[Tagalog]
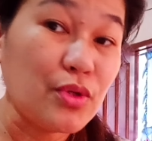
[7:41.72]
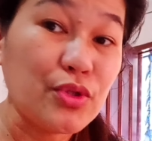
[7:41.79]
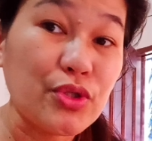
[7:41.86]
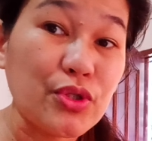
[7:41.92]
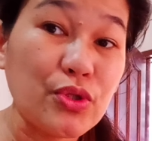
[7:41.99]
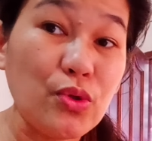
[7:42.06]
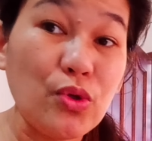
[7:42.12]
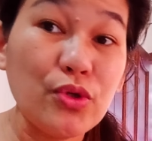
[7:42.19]

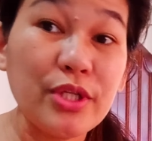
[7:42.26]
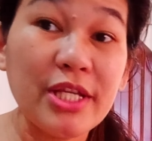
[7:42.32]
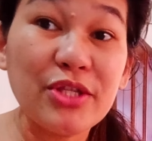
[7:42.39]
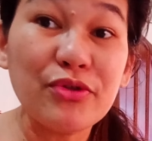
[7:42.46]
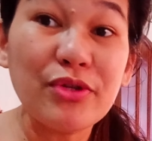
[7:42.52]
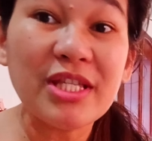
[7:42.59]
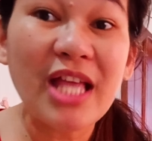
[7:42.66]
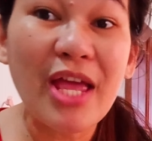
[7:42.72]
So,
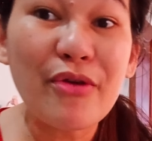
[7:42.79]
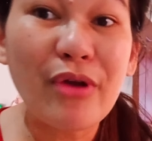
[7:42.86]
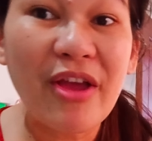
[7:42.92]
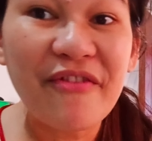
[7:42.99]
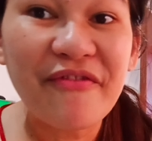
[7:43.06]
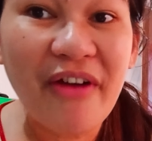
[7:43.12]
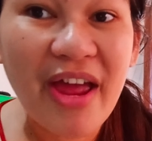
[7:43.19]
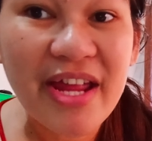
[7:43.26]
dito na tayo
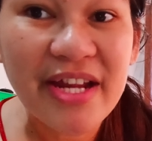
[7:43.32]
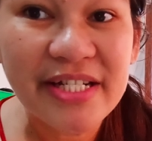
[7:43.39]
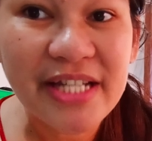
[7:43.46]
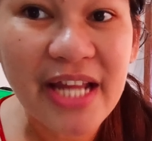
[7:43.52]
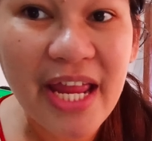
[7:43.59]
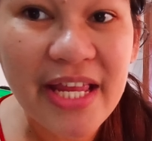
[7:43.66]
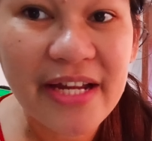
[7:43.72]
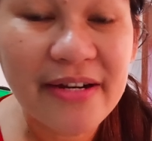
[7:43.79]
kay Fire
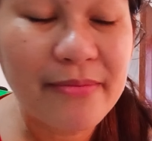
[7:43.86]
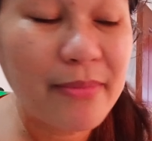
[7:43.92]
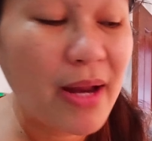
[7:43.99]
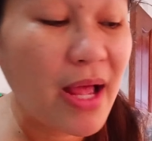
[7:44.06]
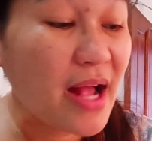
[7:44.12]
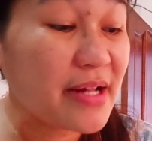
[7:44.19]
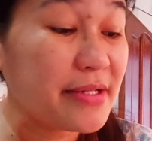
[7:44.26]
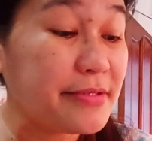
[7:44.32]
Tiger
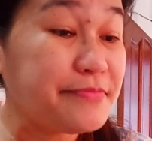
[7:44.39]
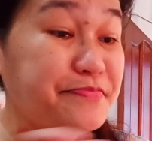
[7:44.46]
Vlog.